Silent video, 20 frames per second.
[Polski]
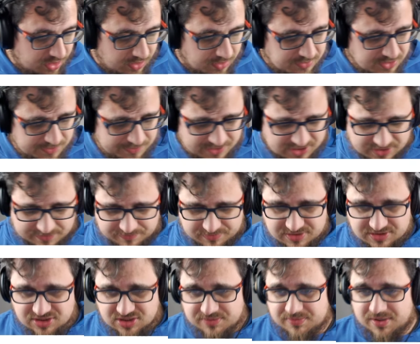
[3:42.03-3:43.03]
Przepraszam,
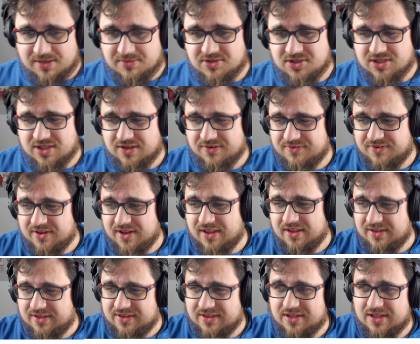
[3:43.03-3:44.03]
zdziemnąłem się na chwilę
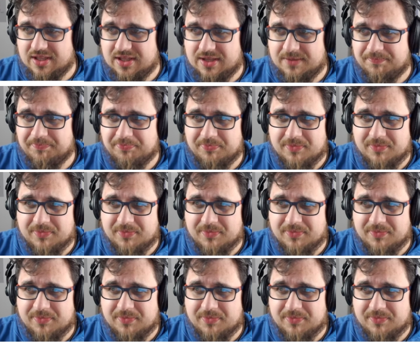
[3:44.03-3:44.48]
i